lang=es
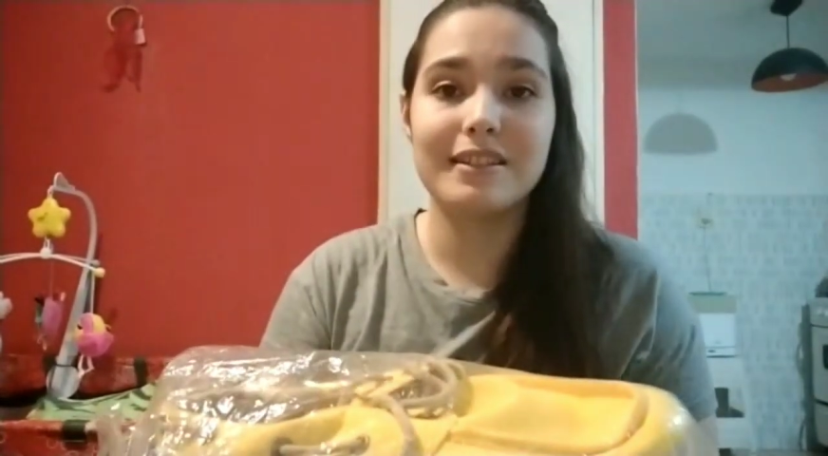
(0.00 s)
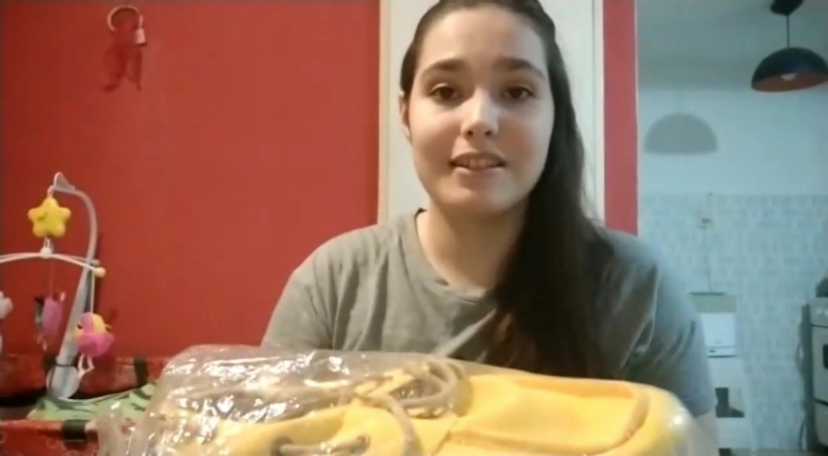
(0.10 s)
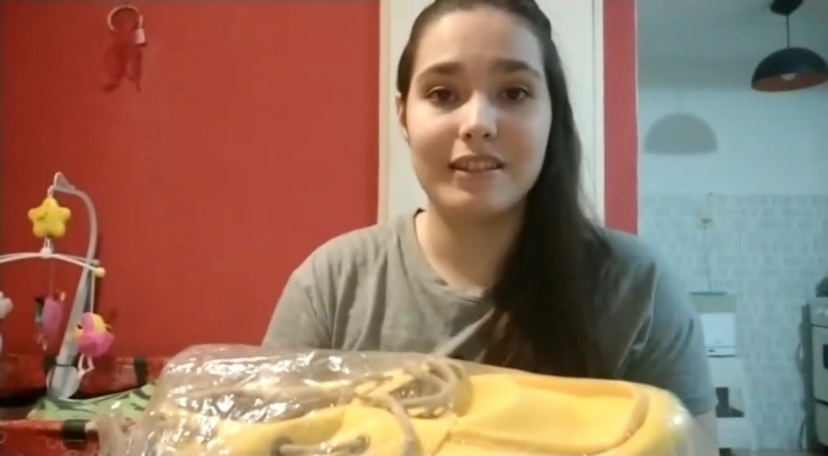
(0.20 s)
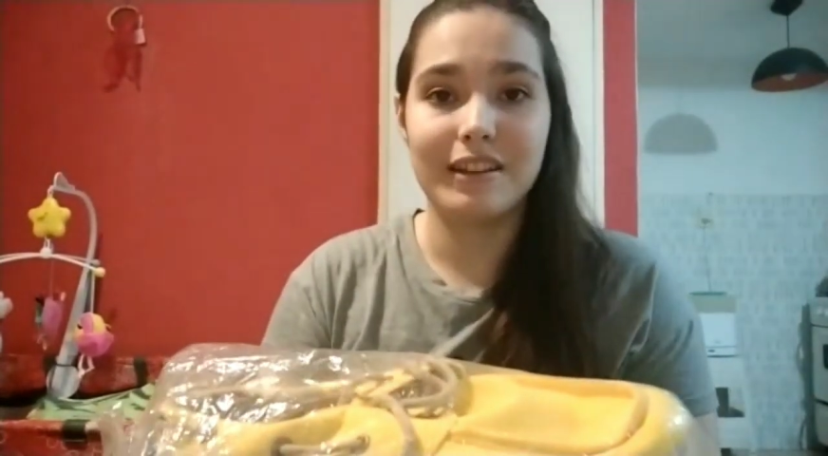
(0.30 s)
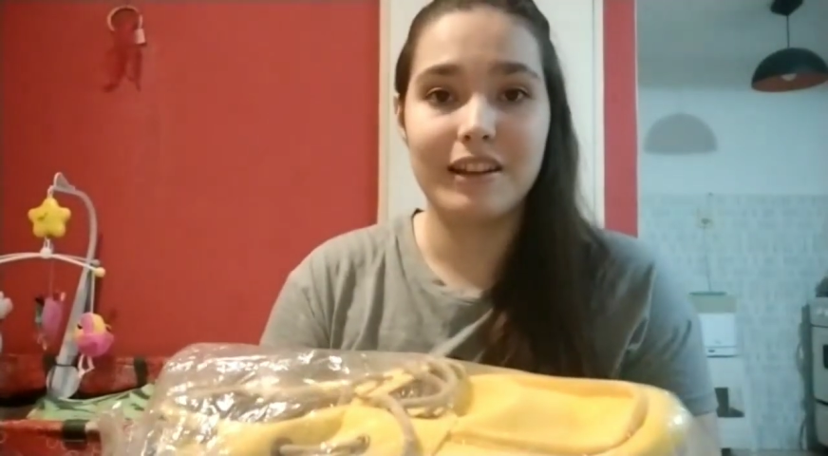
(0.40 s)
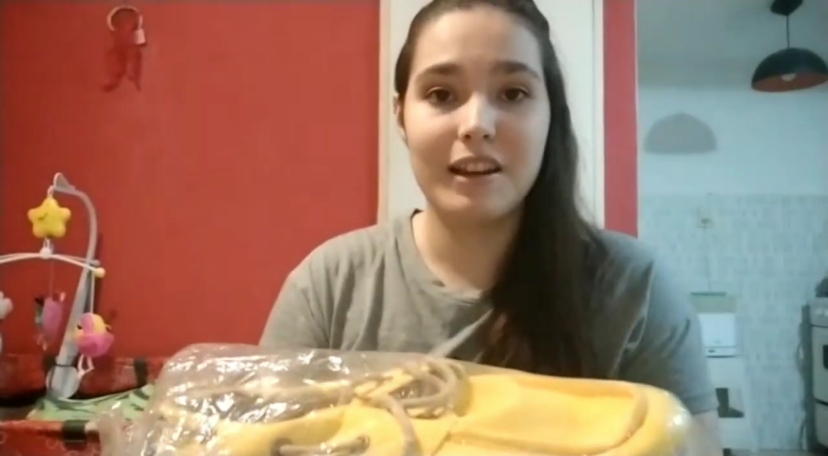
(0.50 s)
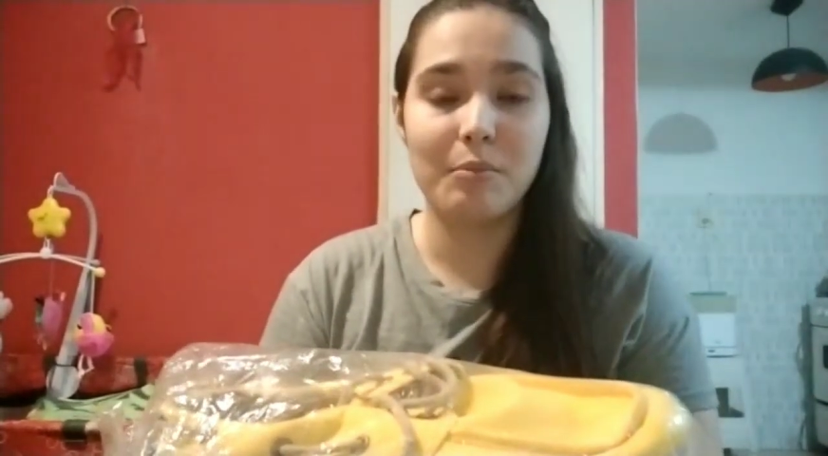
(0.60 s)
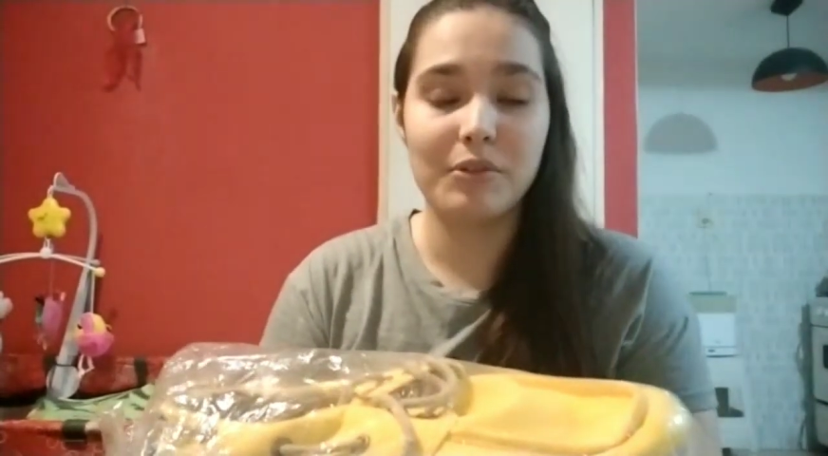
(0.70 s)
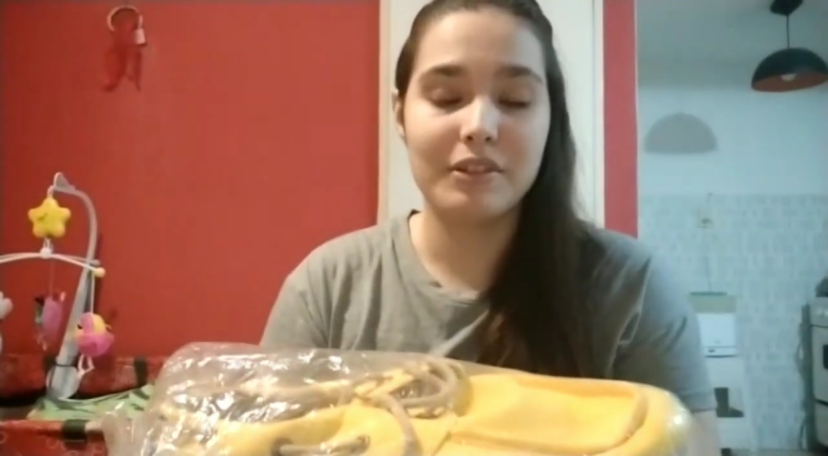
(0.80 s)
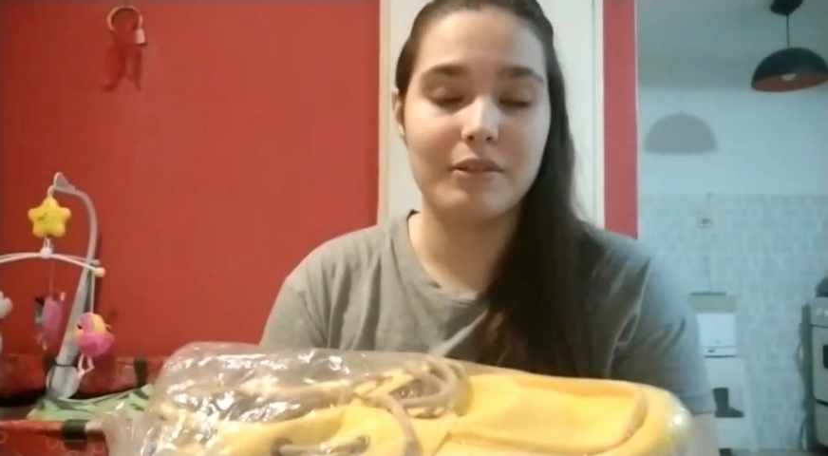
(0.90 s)
si tenés
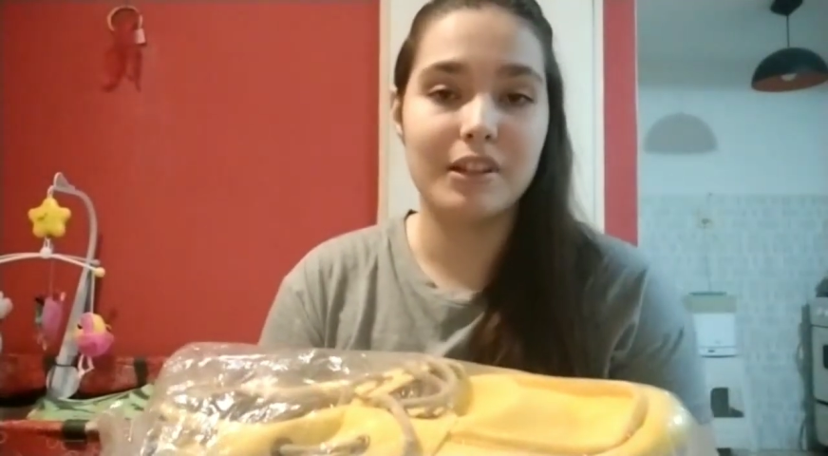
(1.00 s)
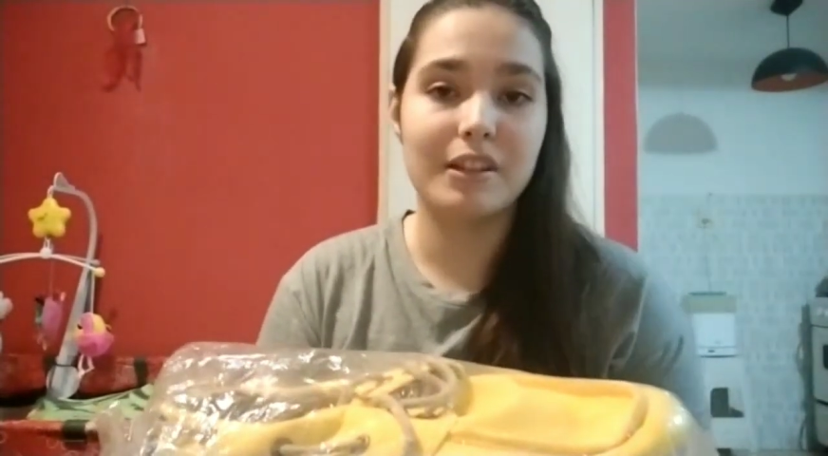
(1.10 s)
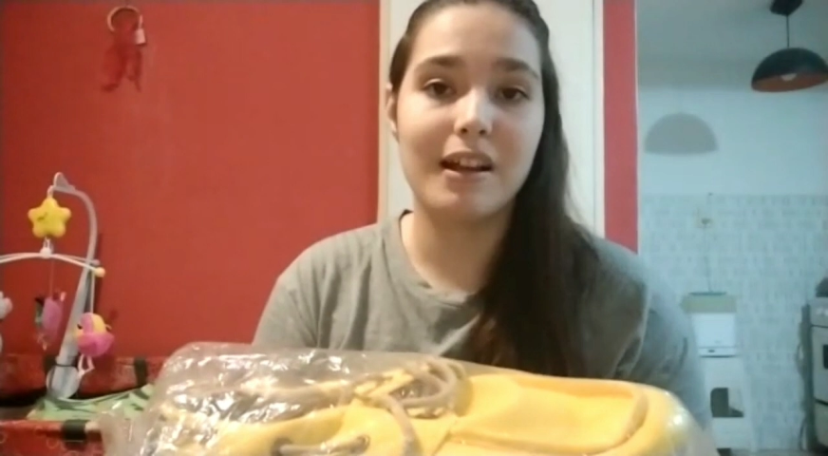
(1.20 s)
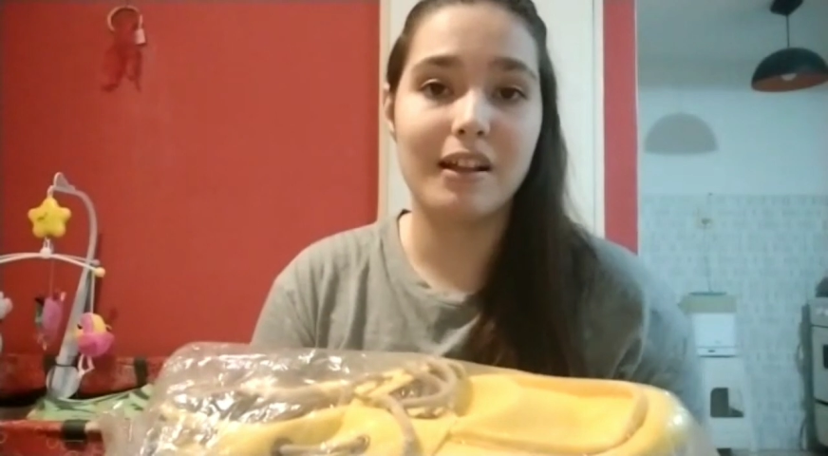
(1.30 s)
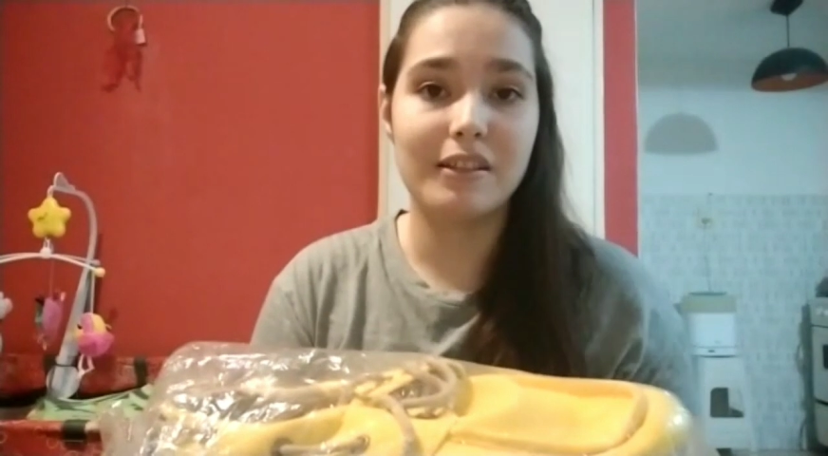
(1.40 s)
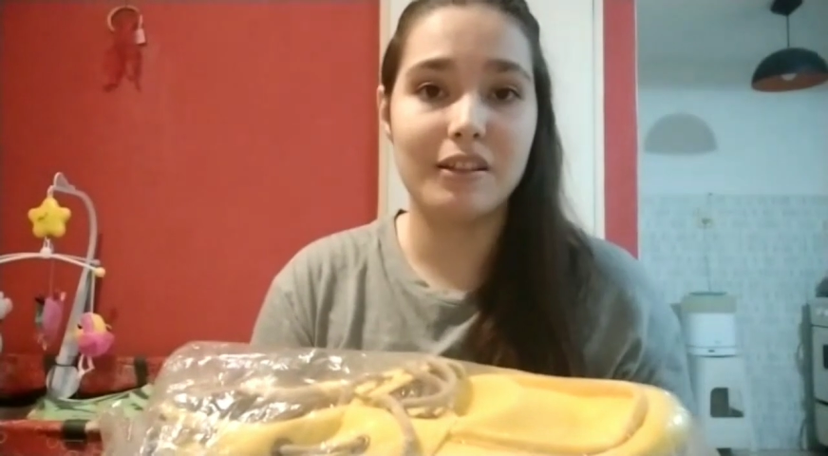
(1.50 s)
la posibilidad